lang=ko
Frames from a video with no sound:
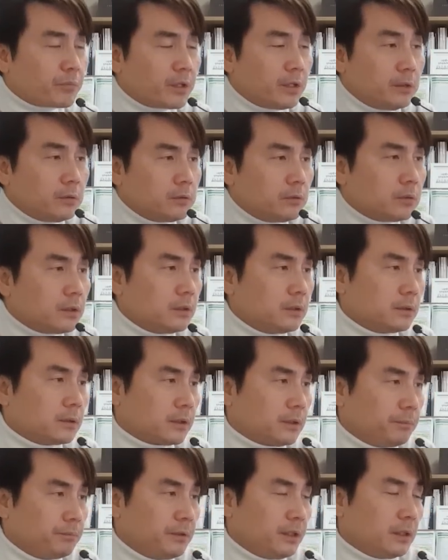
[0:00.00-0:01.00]
결국은
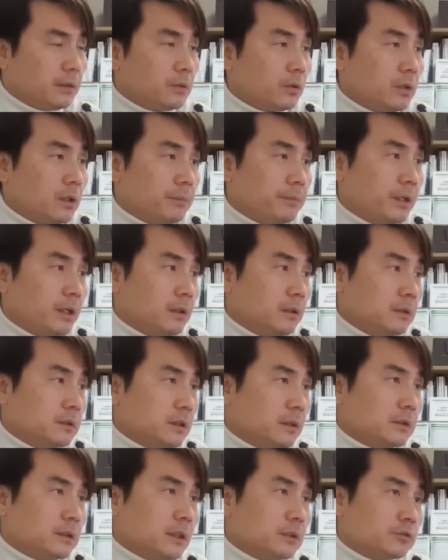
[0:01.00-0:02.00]
금리를 올리면
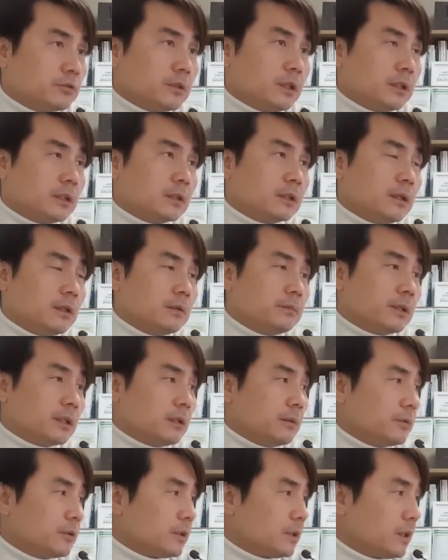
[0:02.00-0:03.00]
성장주가 영향을
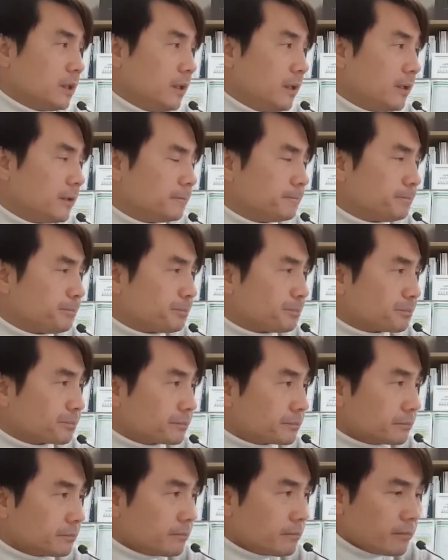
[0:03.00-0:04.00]
받다 보니까
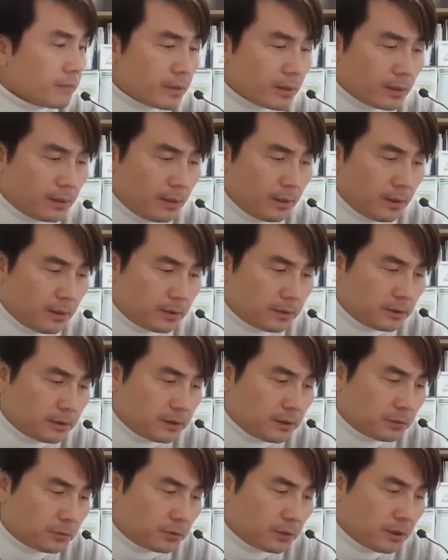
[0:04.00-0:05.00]

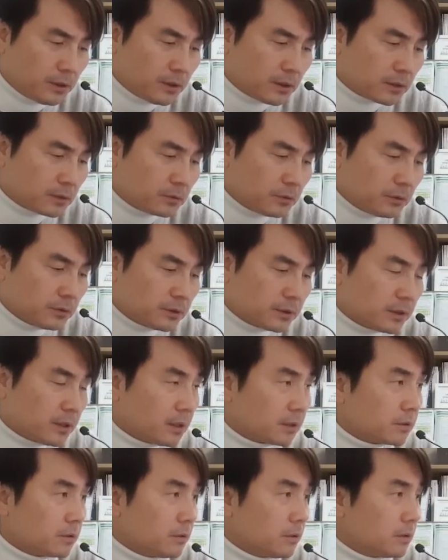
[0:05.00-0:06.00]
어제 우리나라
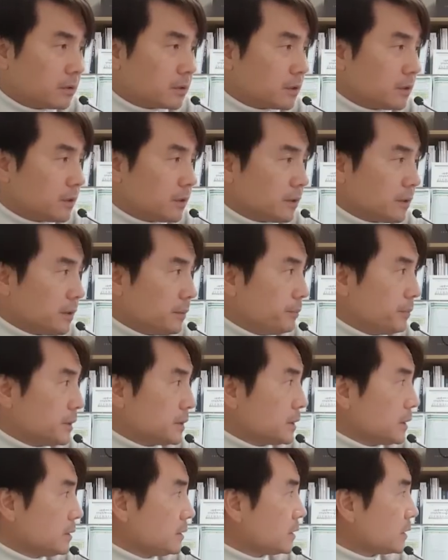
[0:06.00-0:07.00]
코스닥도 거의
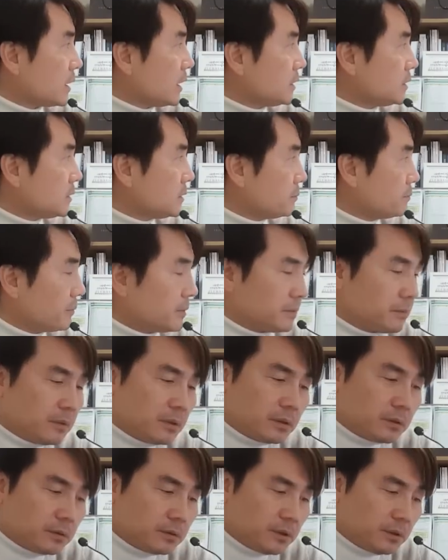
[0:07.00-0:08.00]
2%까지
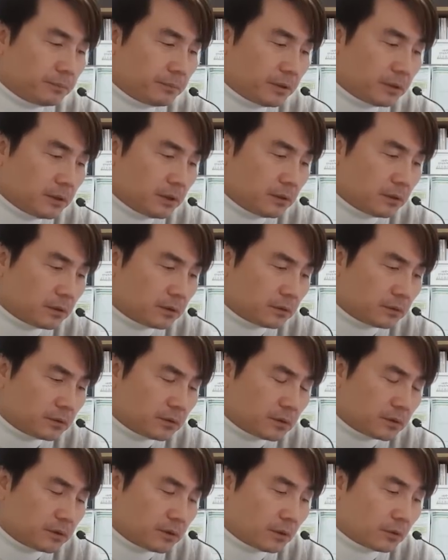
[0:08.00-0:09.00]

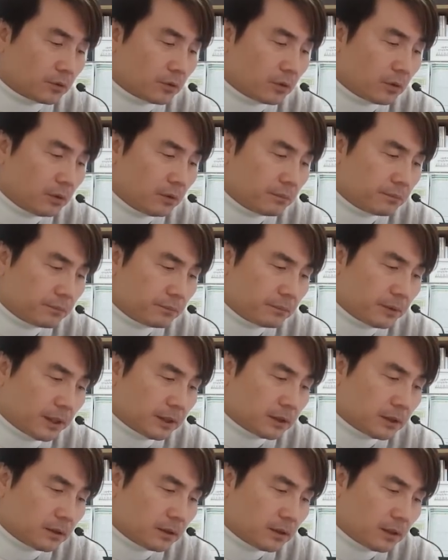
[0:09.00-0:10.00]
2% 정도
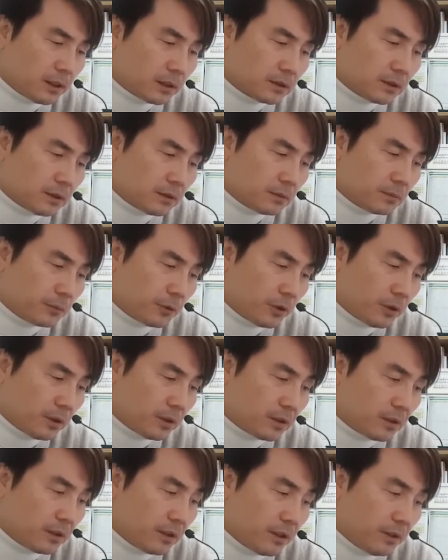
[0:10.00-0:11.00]
빠지는 약세를
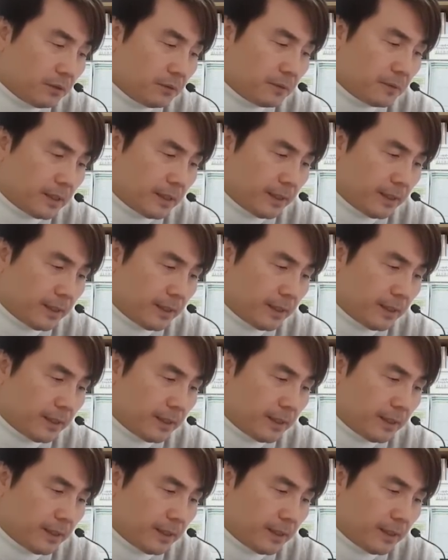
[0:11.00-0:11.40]
보였는데요.